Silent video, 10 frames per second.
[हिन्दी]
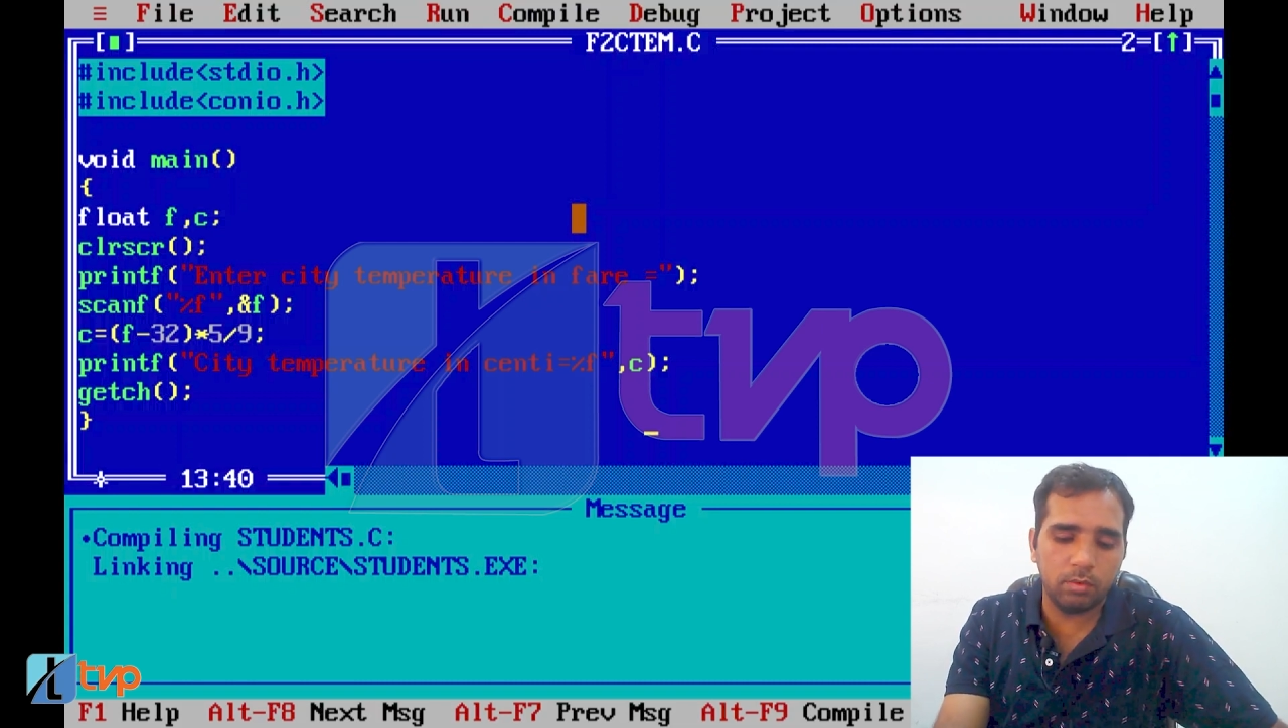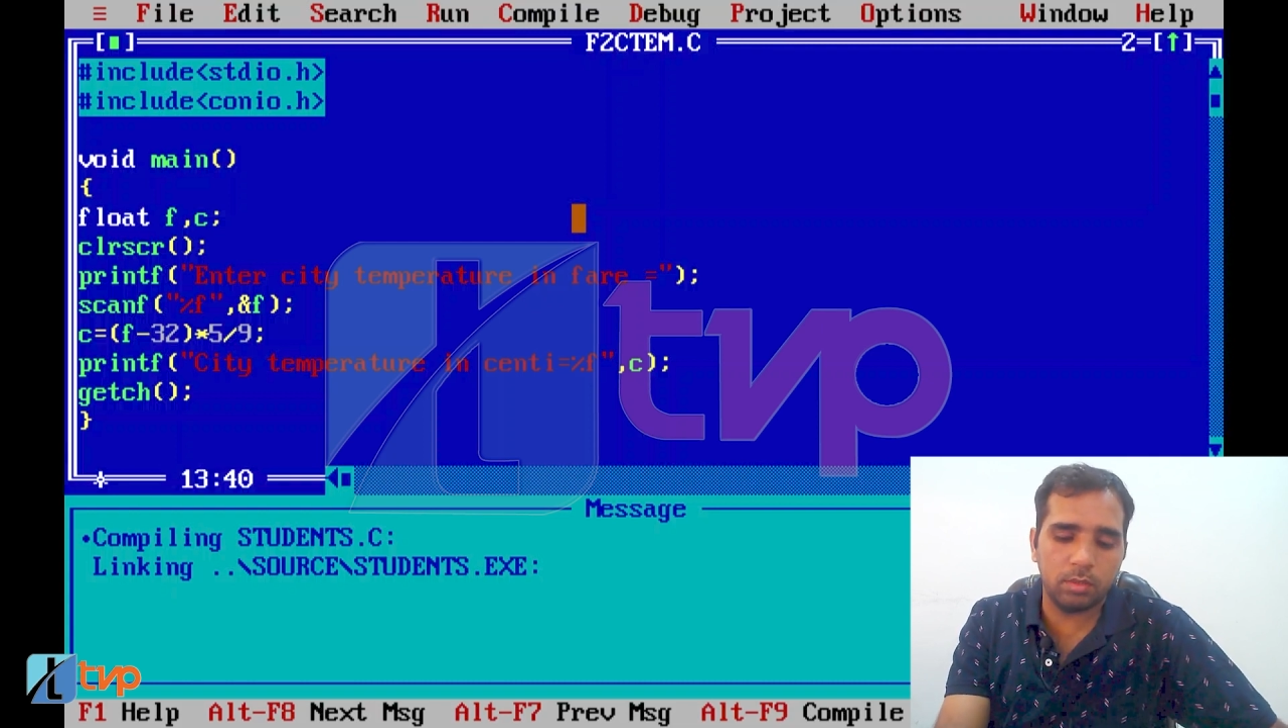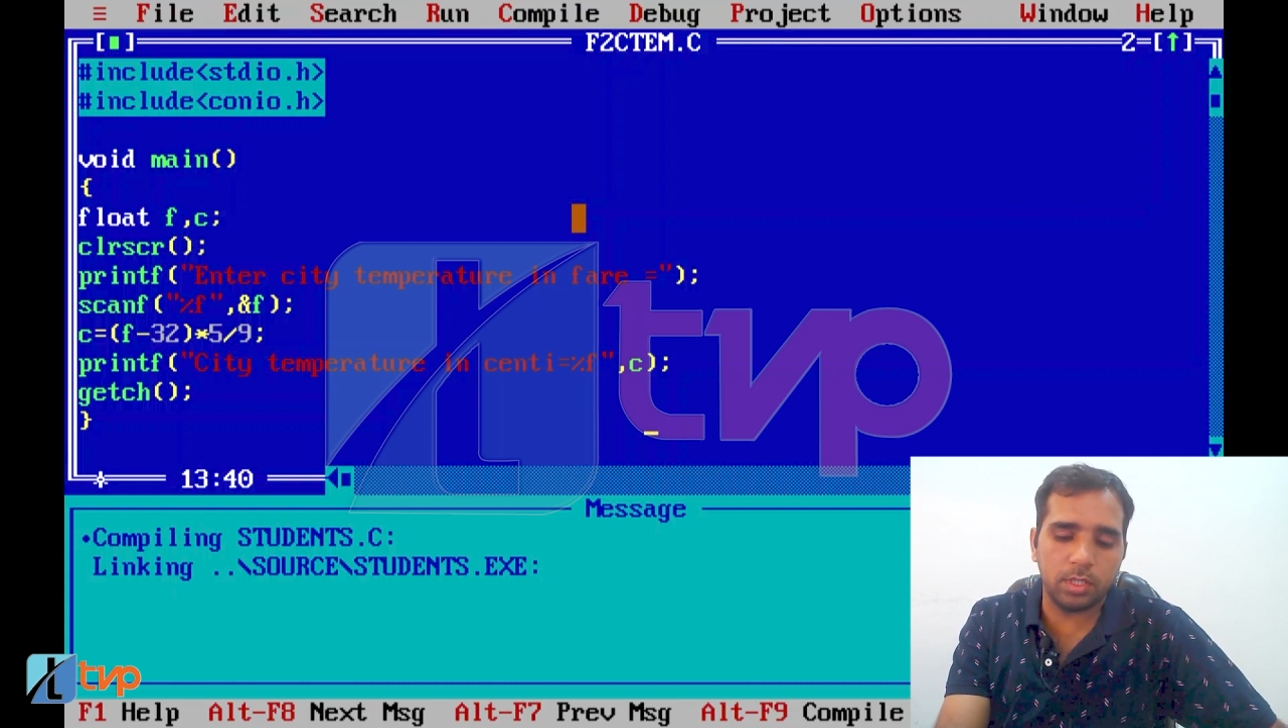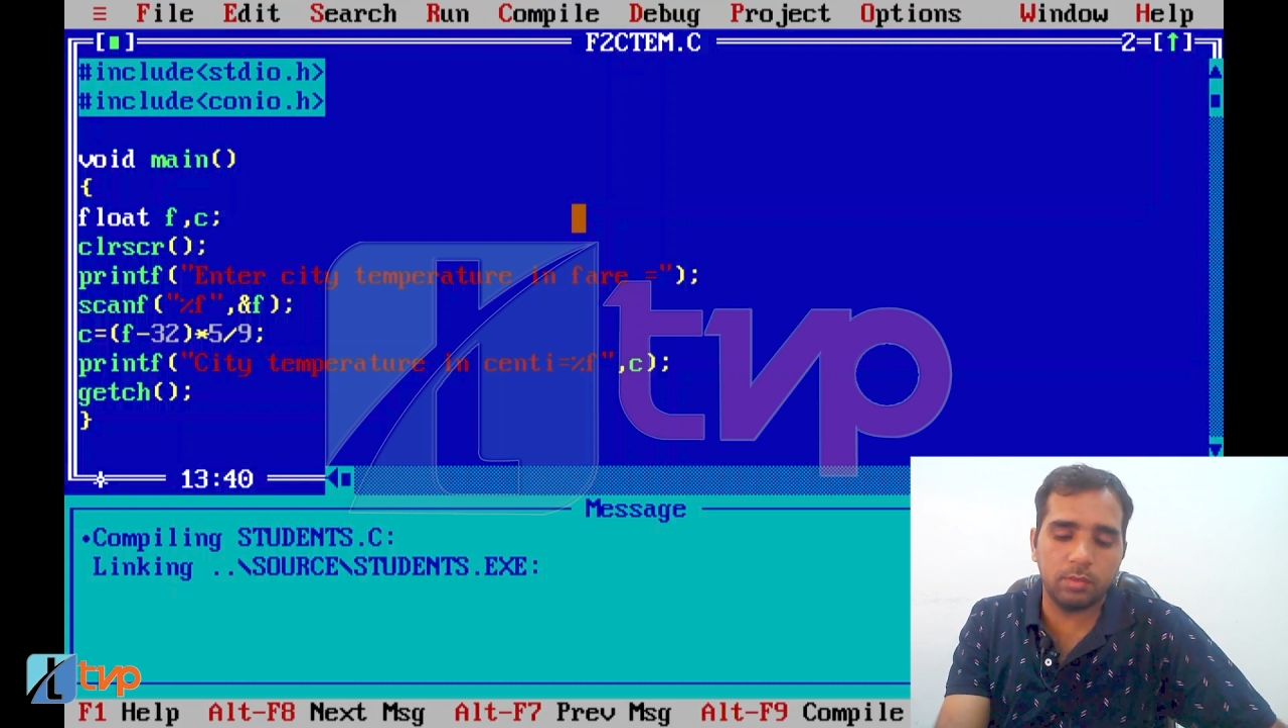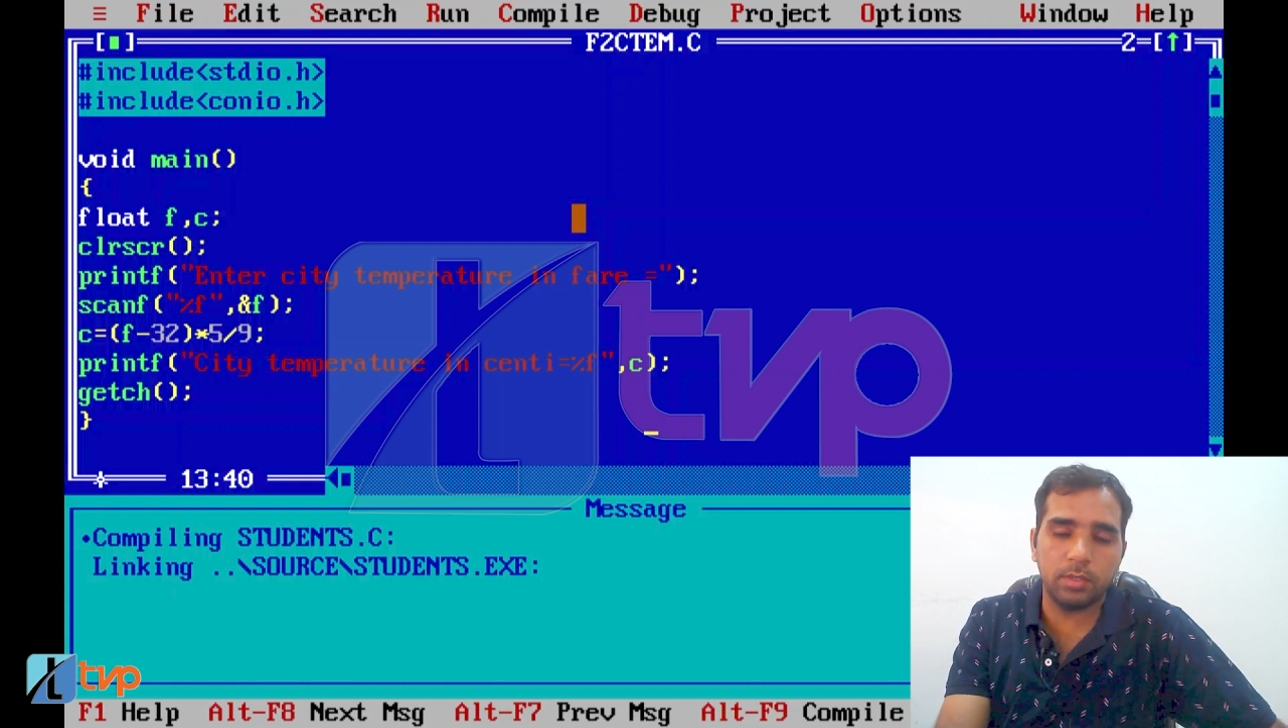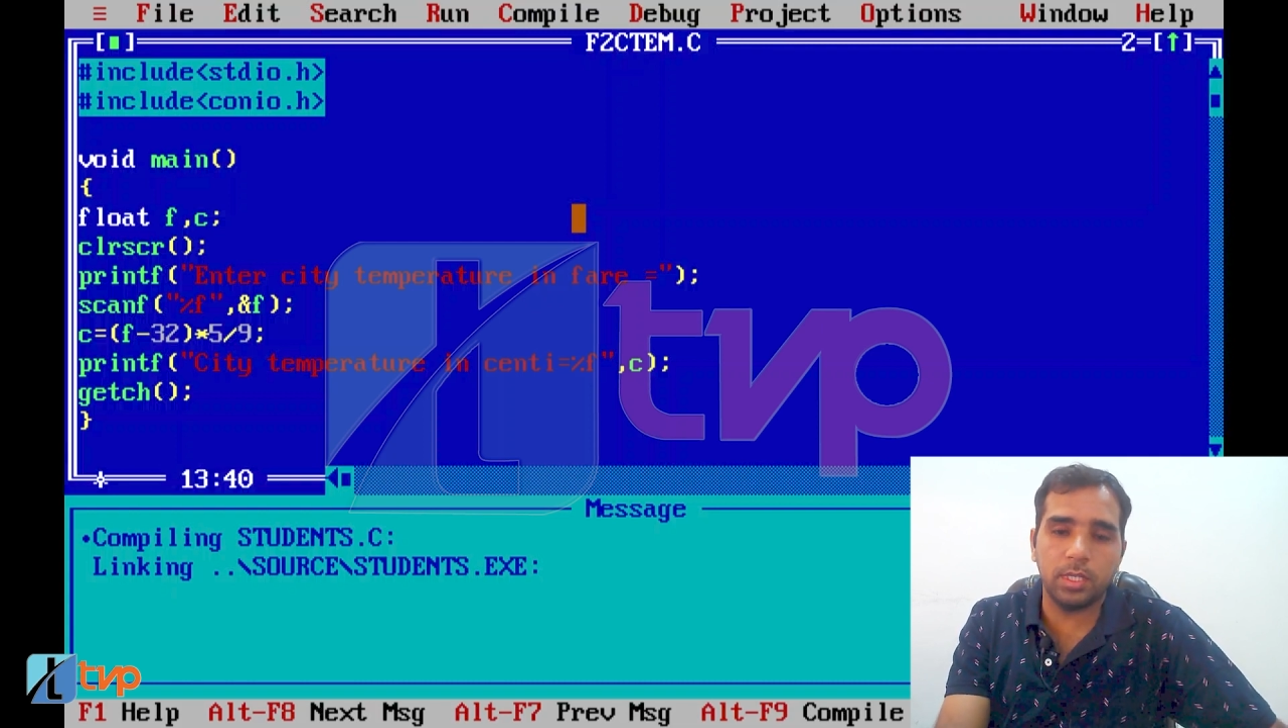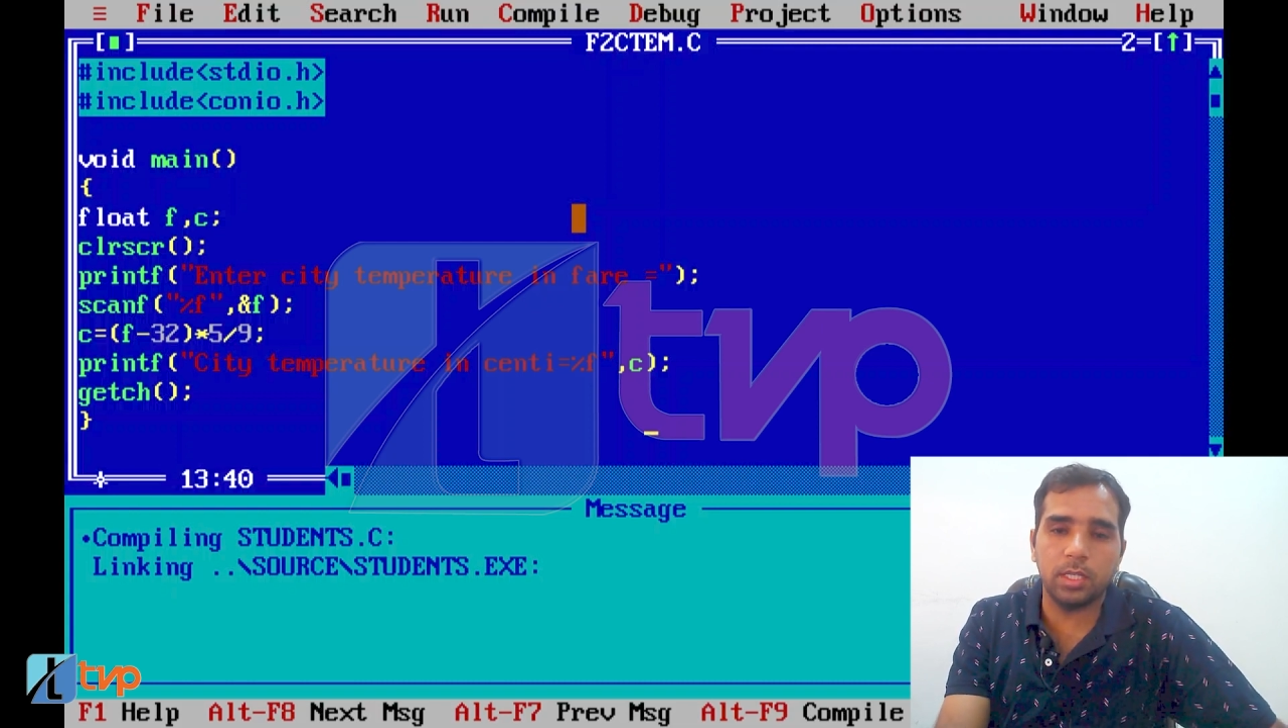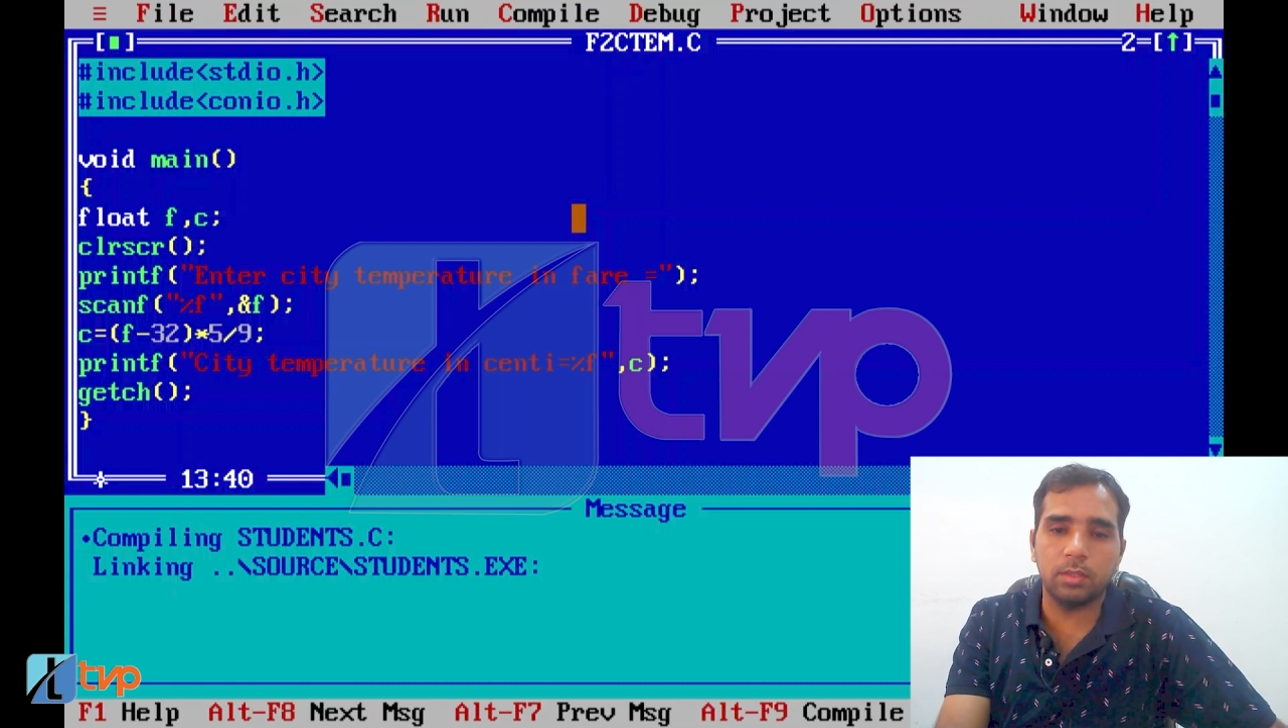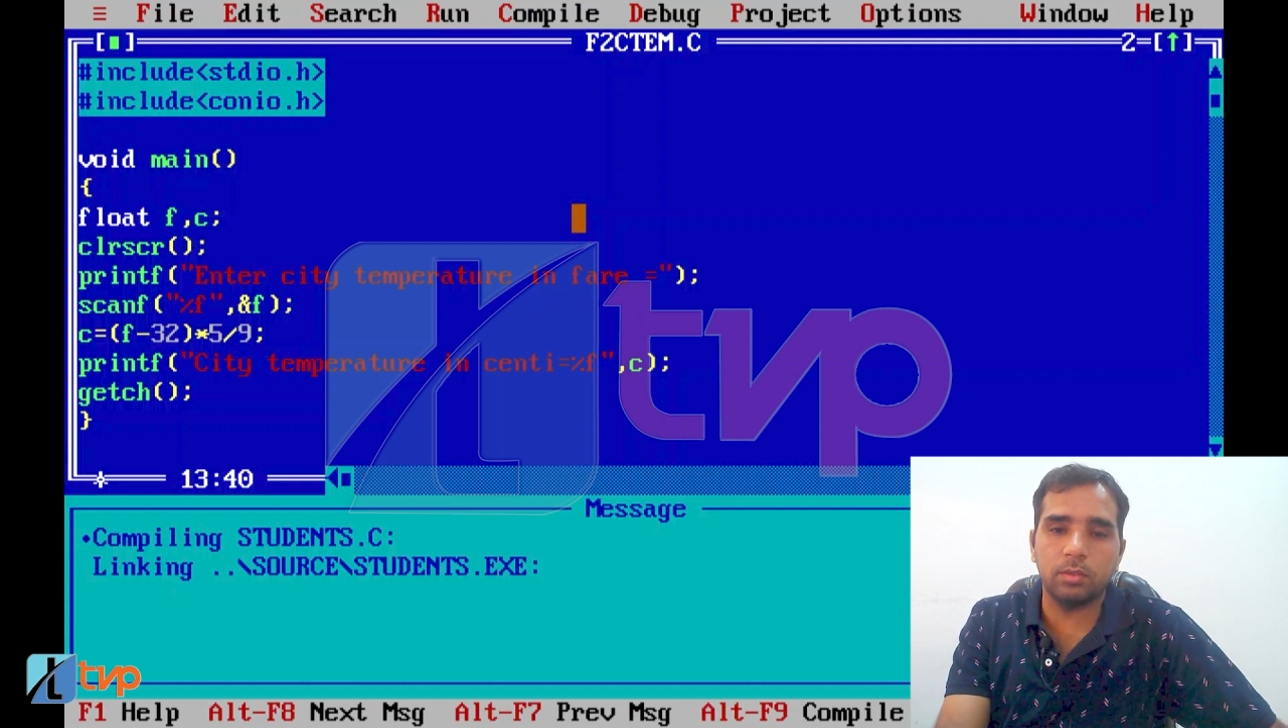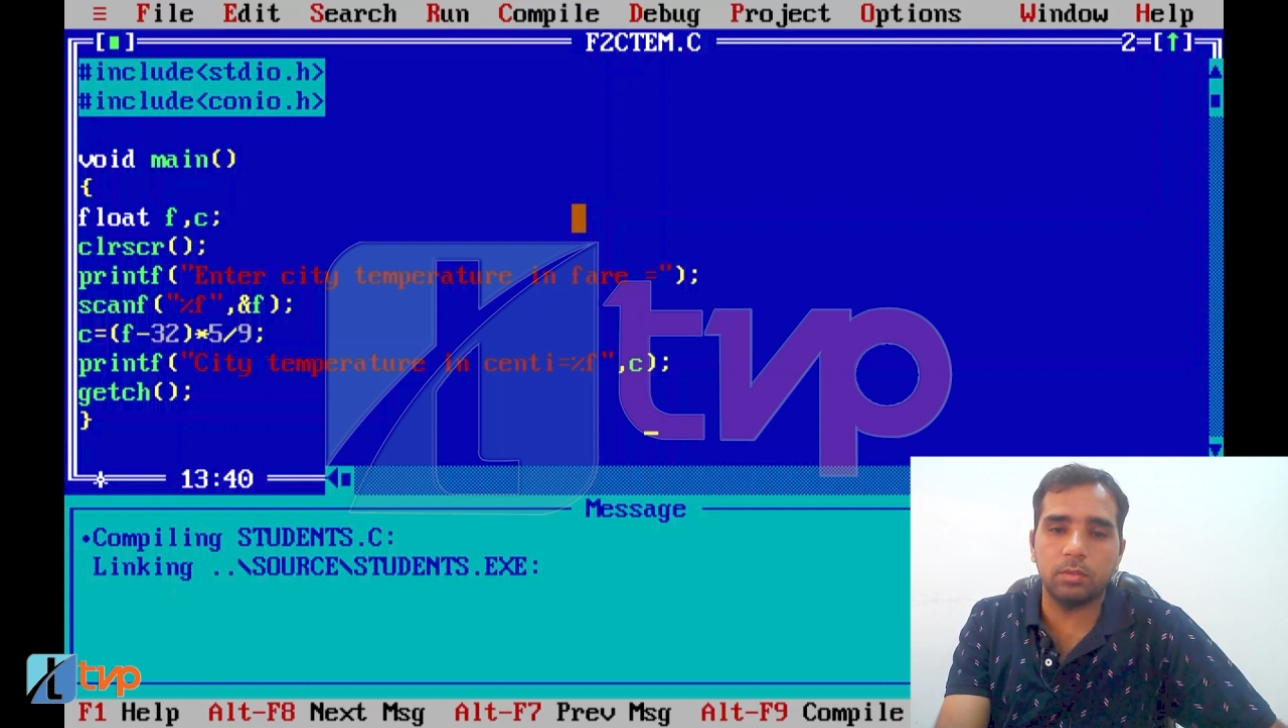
ओल्ट एफ नाइन के थ्रू